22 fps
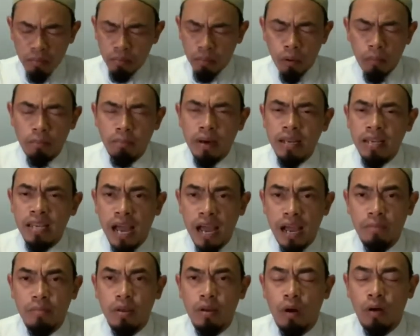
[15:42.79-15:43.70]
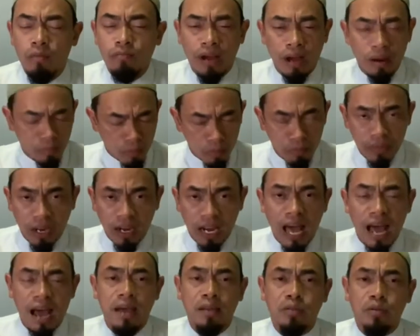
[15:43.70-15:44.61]
ผมบรรยายให้พี่น้องฟังผมยัง
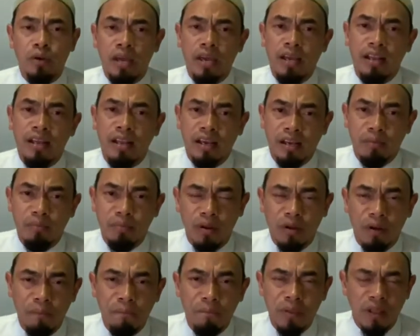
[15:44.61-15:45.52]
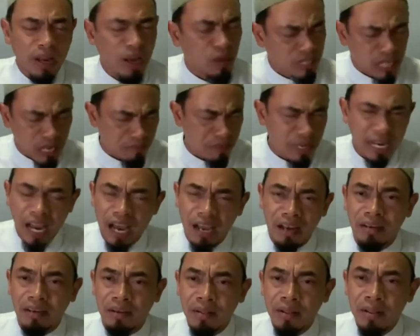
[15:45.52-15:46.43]
ละอายตัวเองเลยนะครับพี่น้องเราทำไม่ได้
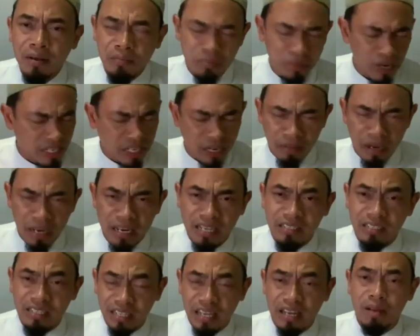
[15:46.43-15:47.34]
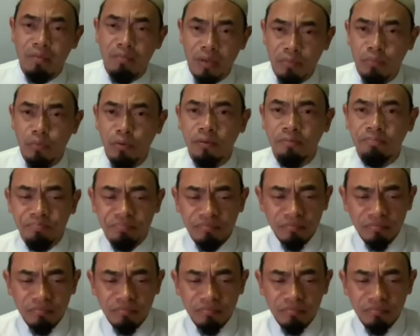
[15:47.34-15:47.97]
เลยเหมือนกับฮะดิษที่ท่านนบีพูด